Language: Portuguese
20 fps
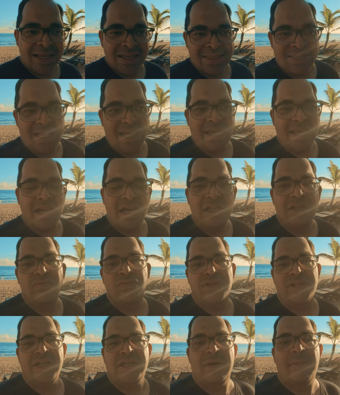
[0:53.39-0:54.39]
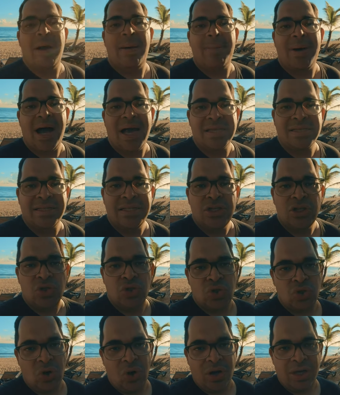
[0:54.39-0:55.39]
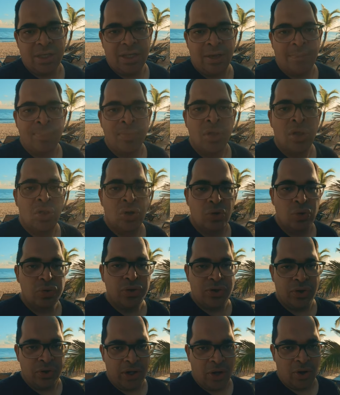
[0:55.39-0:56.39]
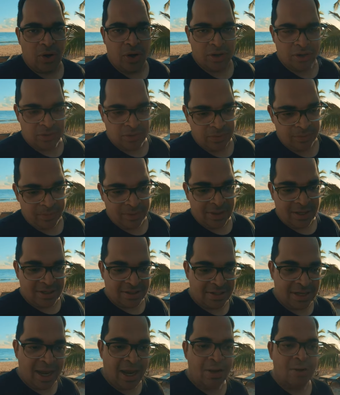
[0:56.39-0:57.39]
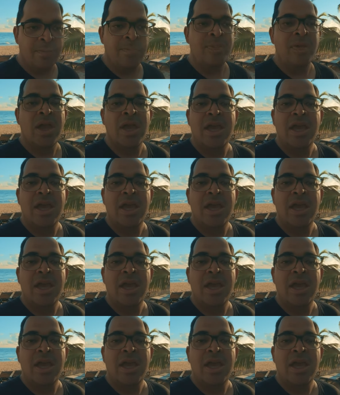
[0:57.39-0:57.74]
sem antes você ter uma base sólida no seu negócio, tá certo?